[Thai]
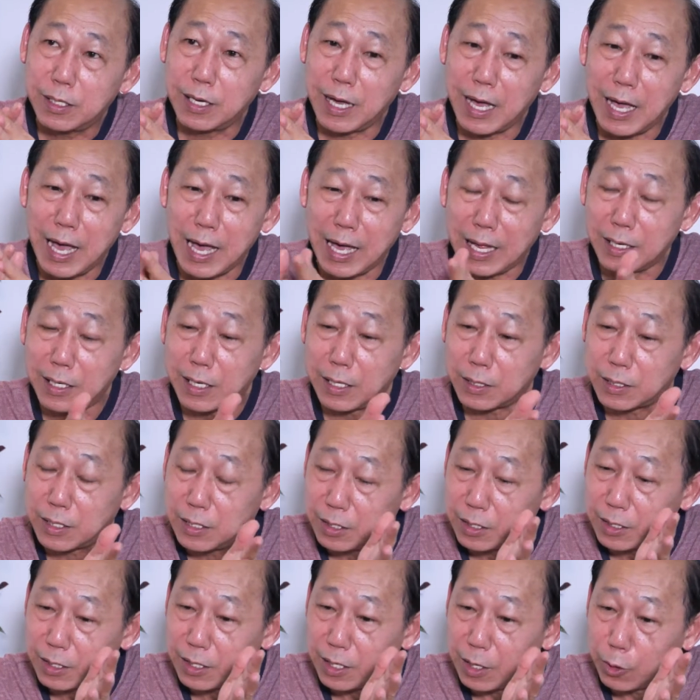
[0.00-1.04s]
ออาหารเนี่ยคื
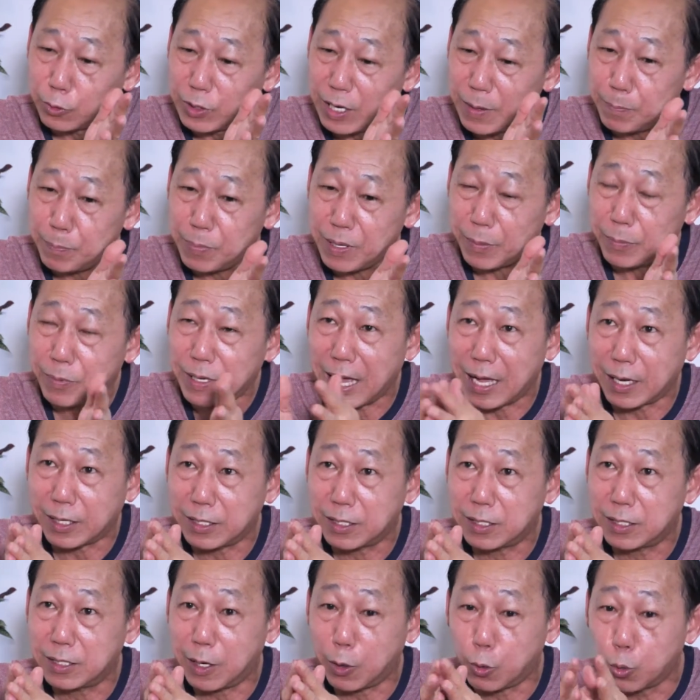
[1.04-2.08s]
อเราได้เปรียบอย่างห
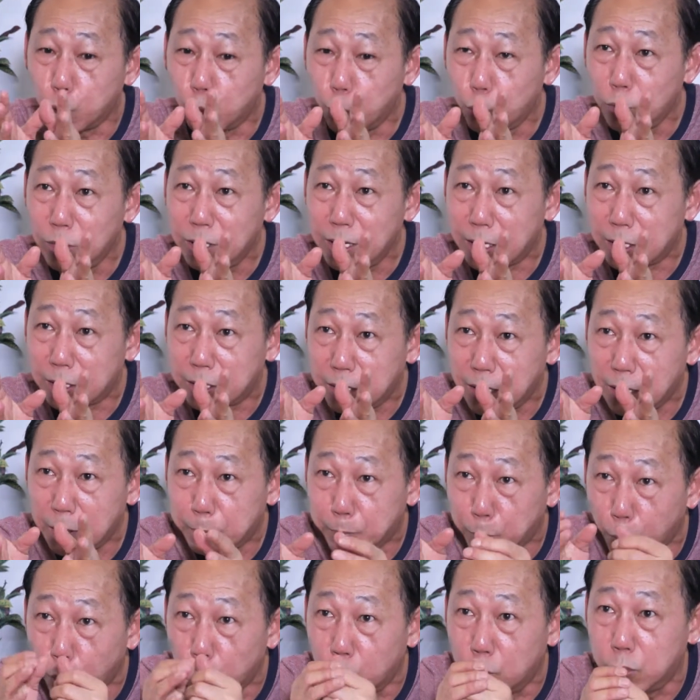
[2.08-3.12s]
นึ่งเรารู้เรื่องเครื่อง
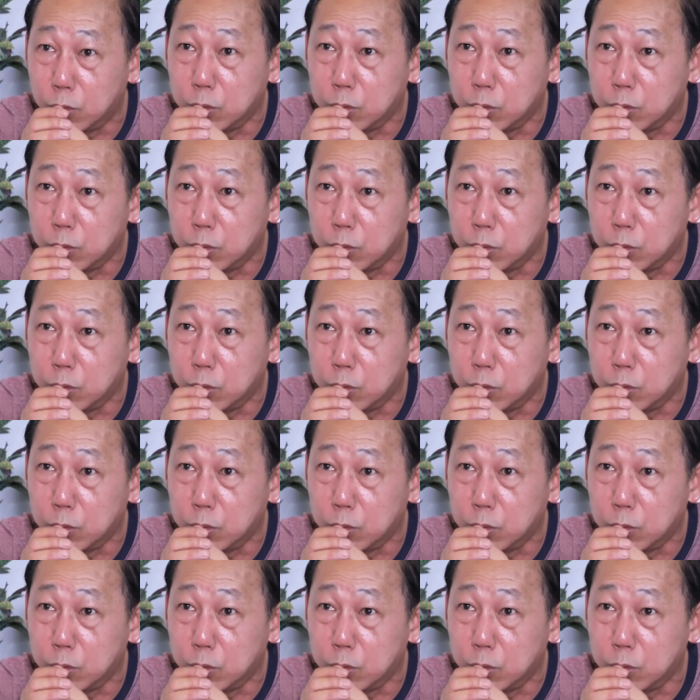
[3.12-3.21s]
ปรุง